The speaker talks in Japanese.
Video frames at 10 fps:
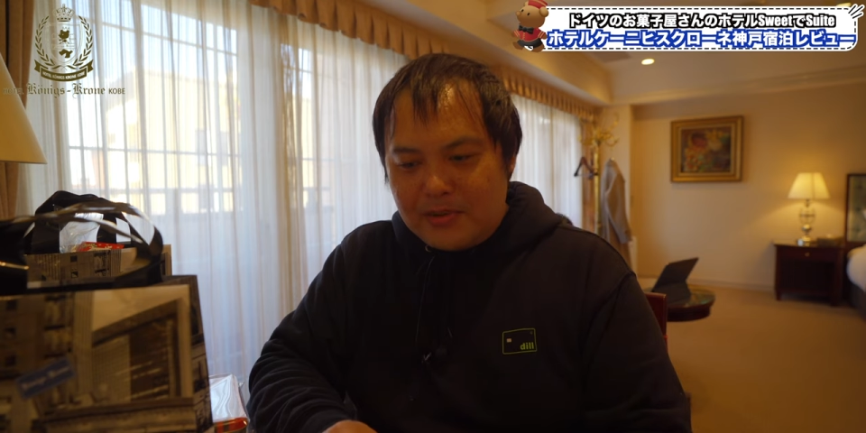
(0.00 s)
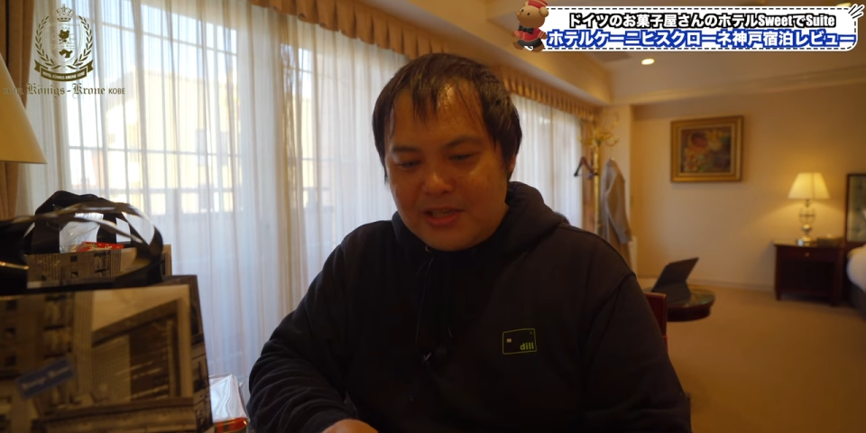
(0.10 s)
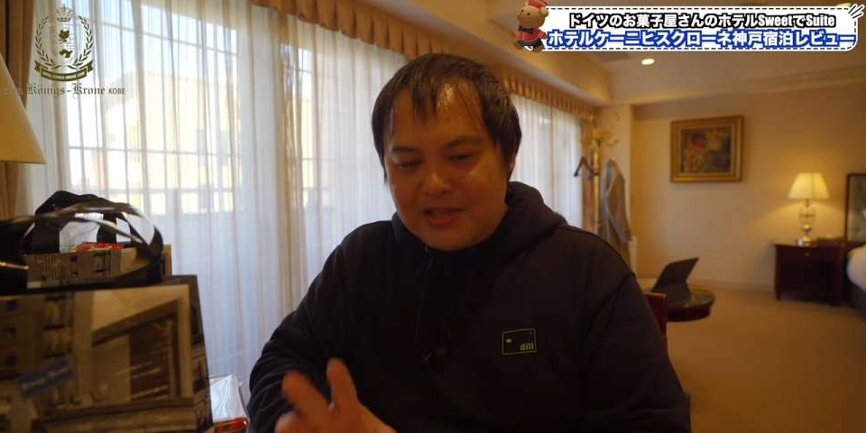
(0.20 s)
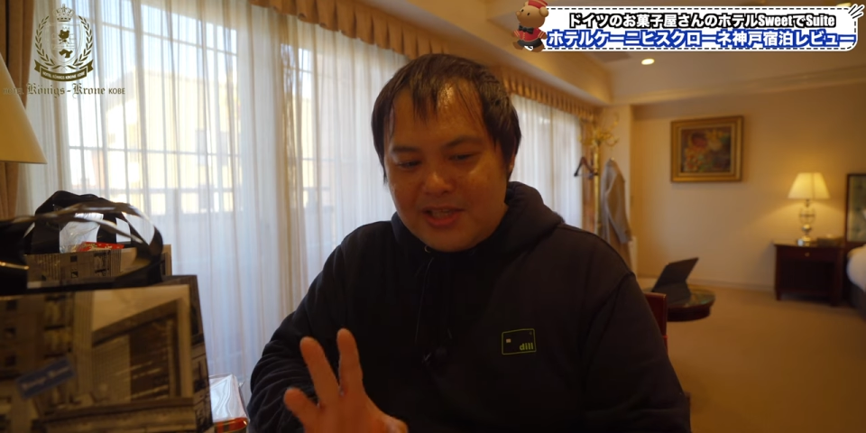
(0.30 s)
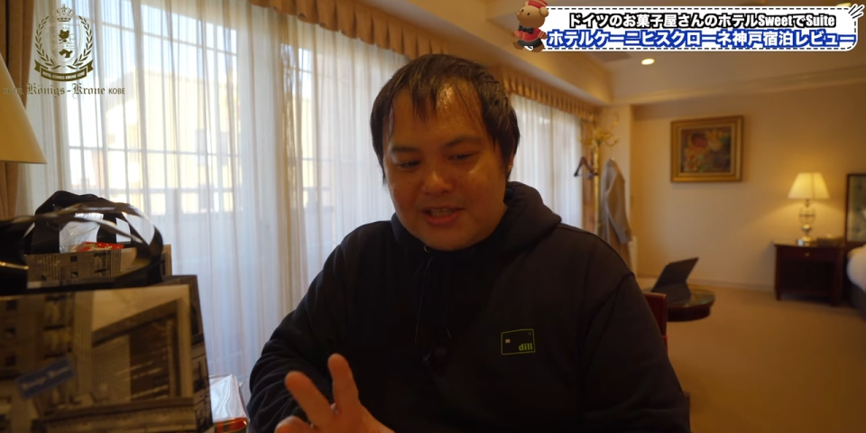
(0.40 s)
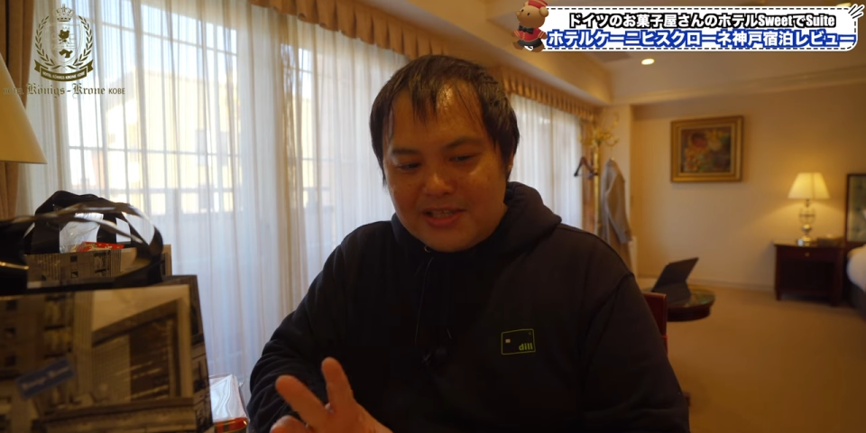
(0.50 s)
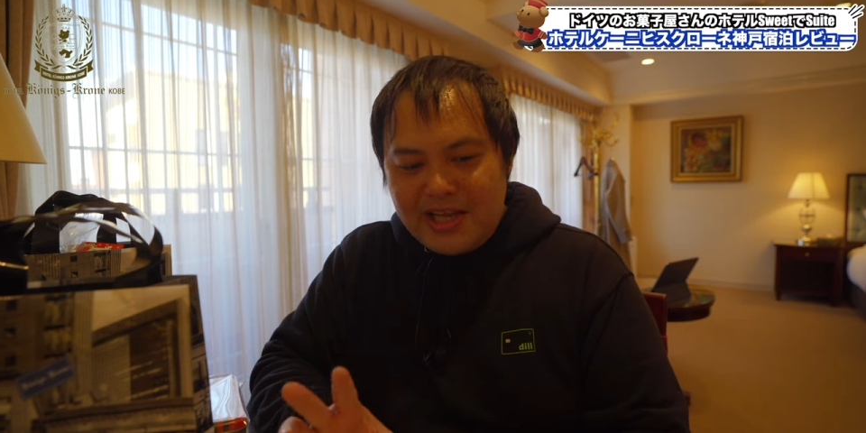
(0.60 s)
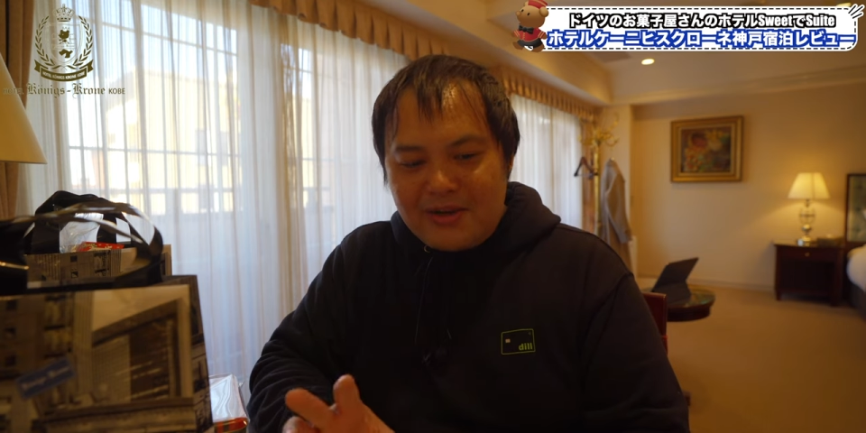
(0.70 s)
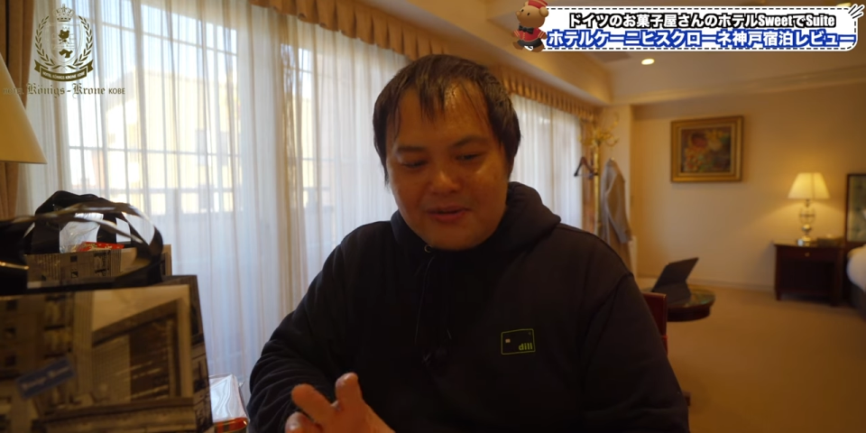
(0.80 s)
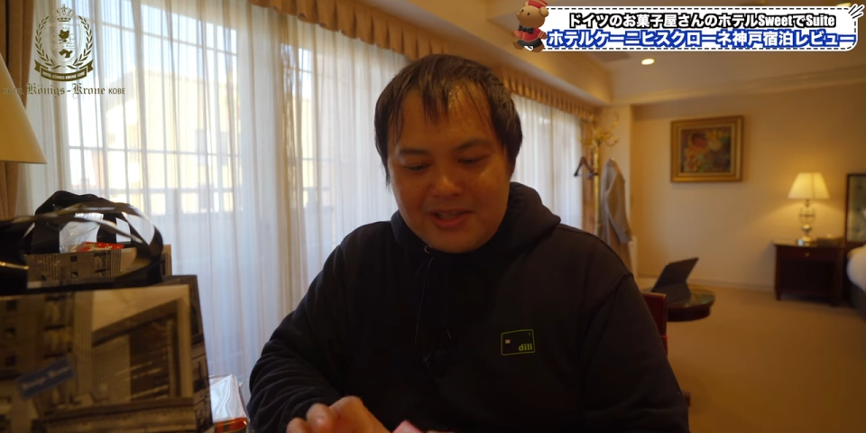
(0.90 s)
決して安く
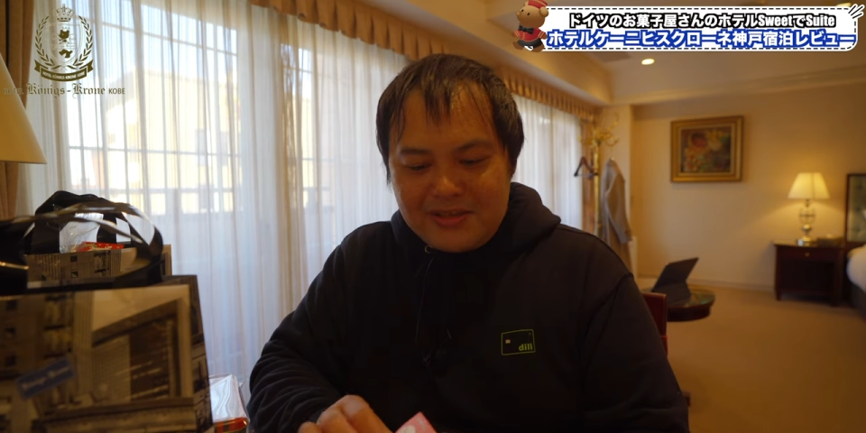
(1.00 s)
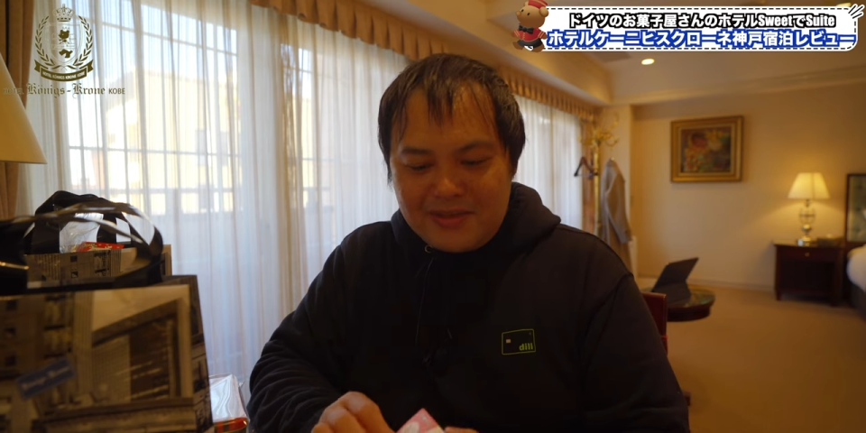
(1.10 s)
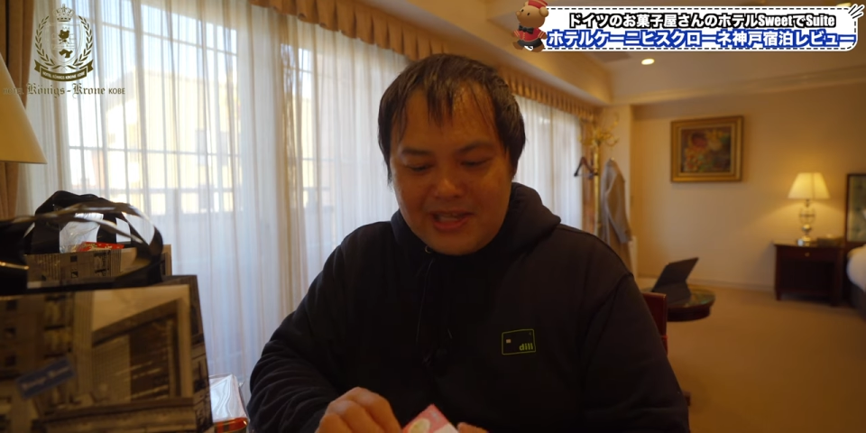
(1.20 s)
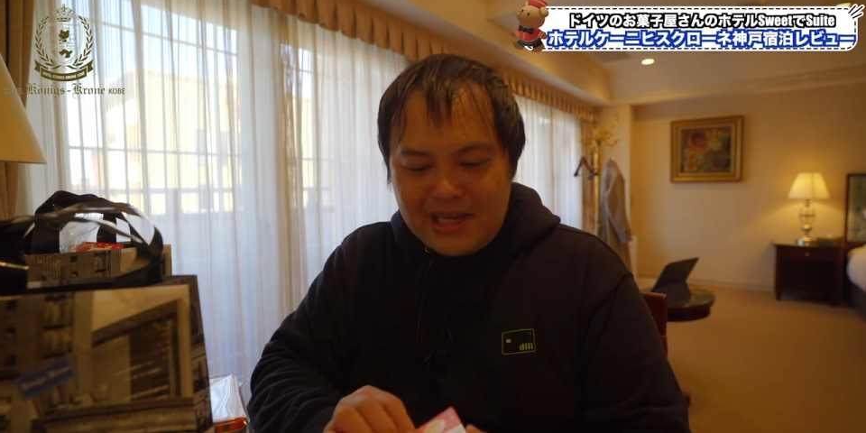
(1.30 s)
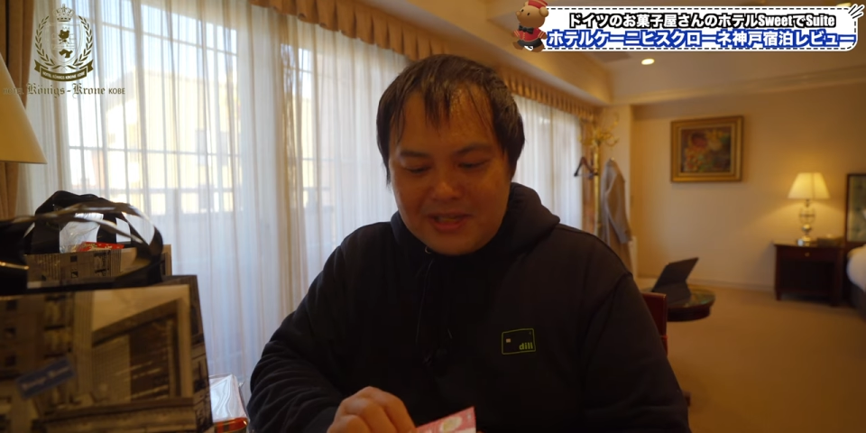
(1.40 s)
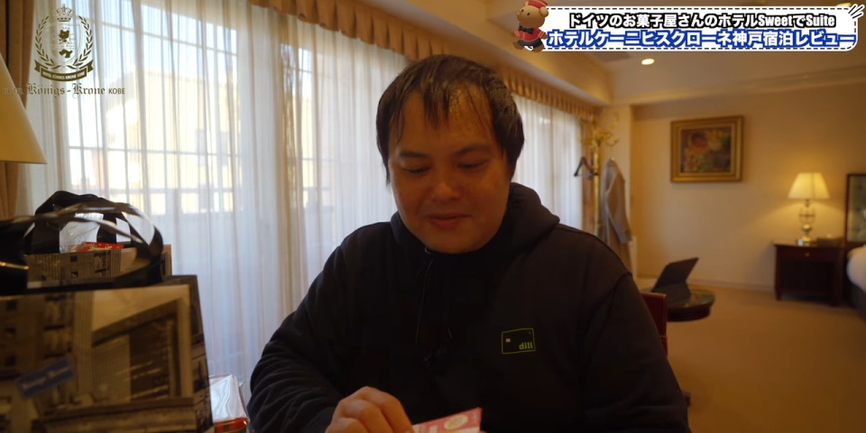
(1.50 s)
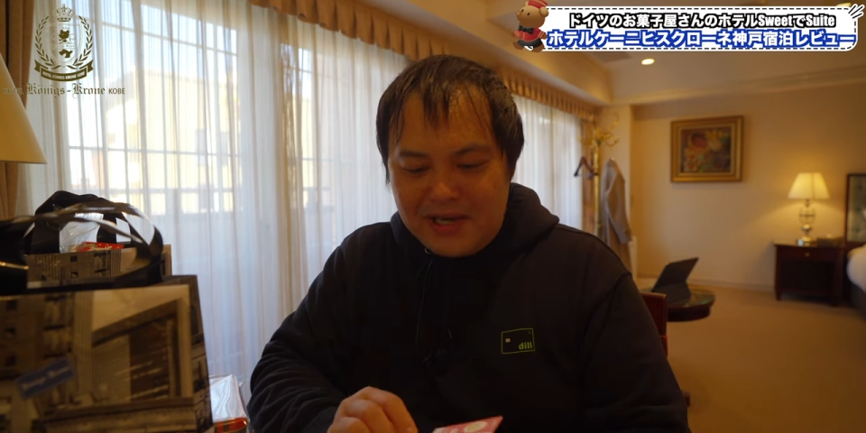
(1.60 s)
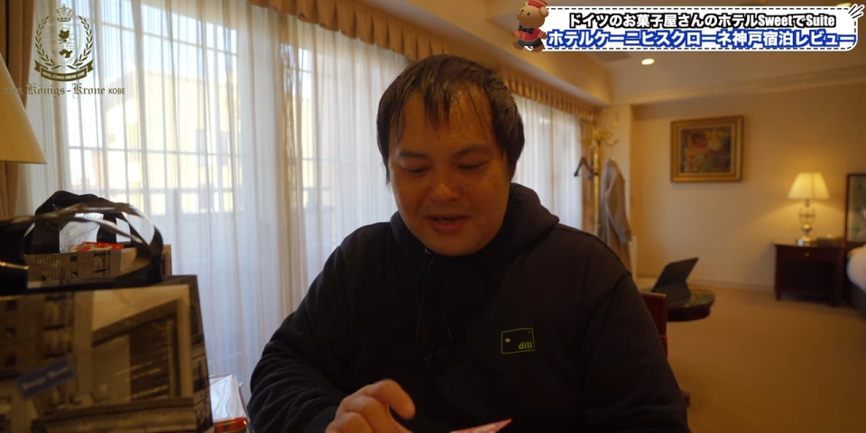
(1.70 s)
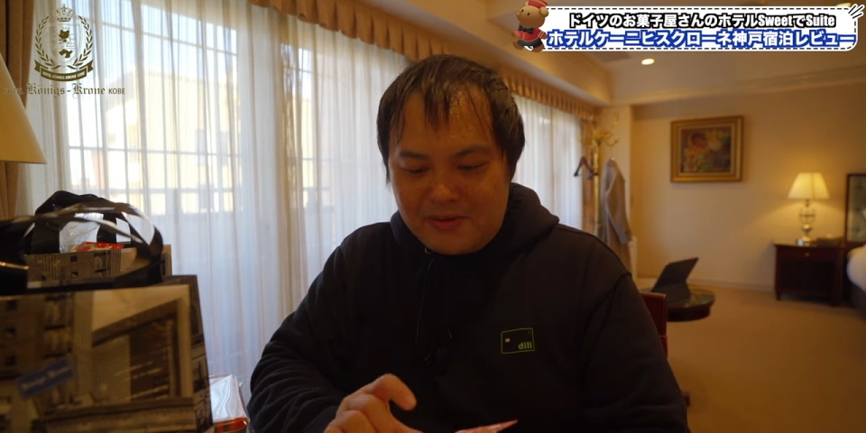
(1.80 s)
ないホテルの中では、